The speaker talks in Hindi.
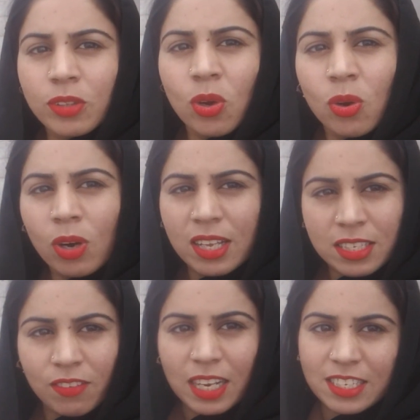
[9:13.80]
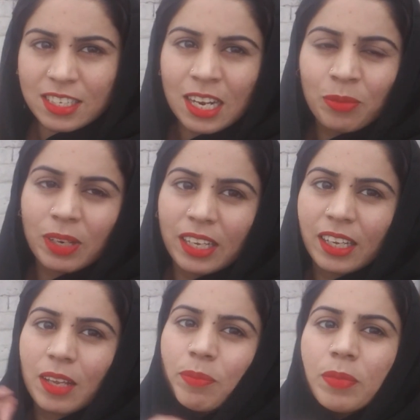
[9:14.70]
थोड़ा सा वाच टाइम रह
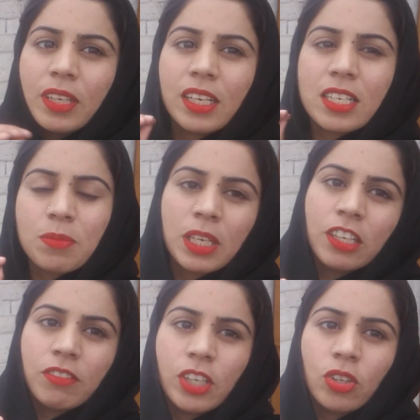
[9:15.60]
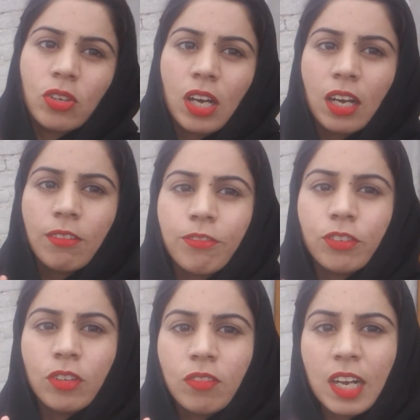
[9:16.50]
गया प्लीज़ मेरी वीडियो आप
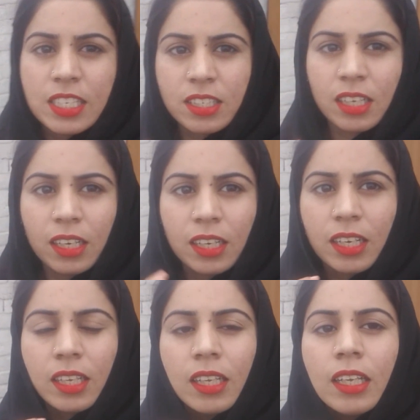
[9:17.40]
फुल वाच किया करें